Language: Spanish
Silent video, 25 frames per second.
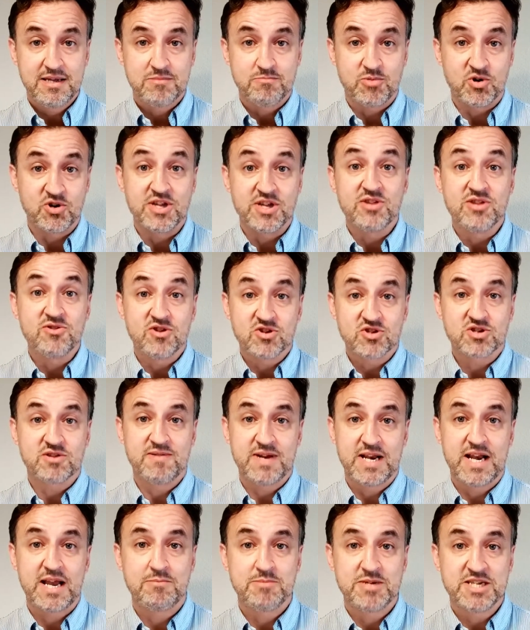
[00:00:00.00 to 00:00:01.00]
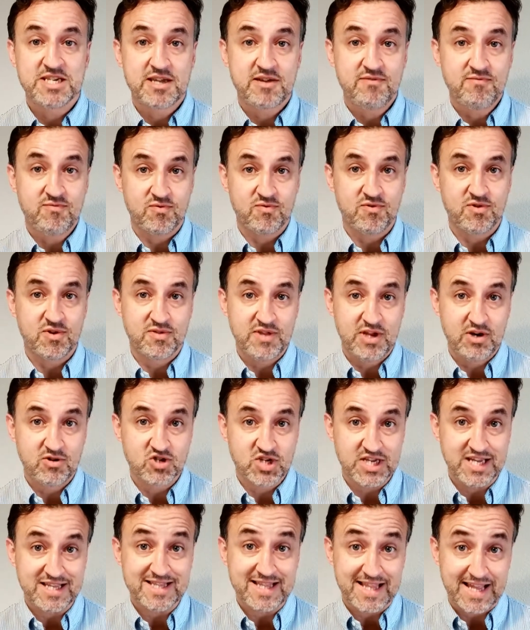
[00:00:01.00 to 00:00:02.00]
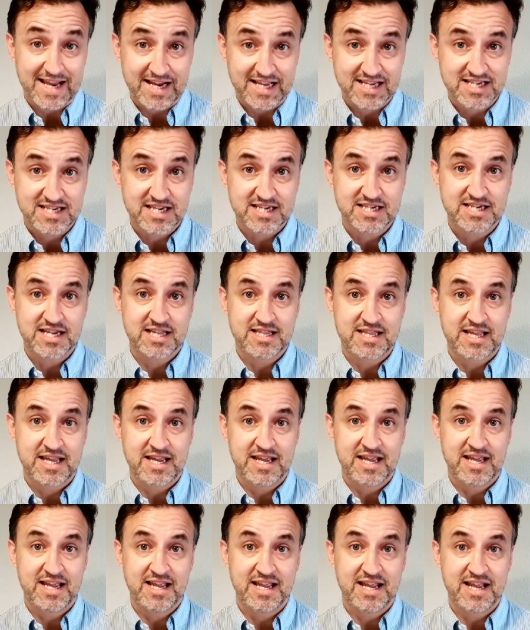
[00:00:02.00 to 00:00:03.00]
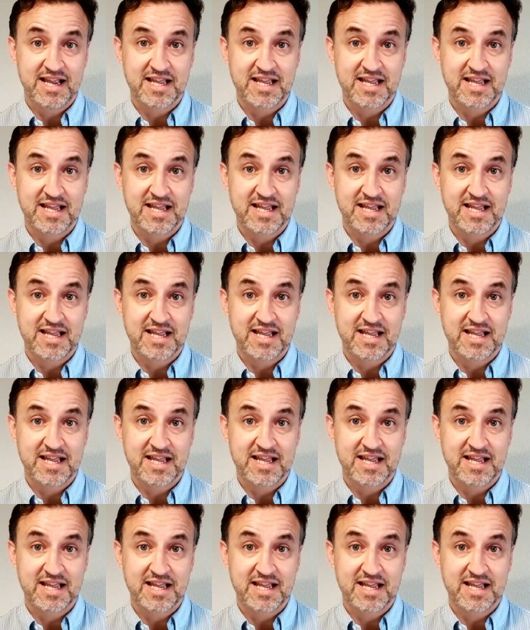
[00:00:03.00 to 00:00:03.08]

poniendo sobre la mesa en función de los intereses que,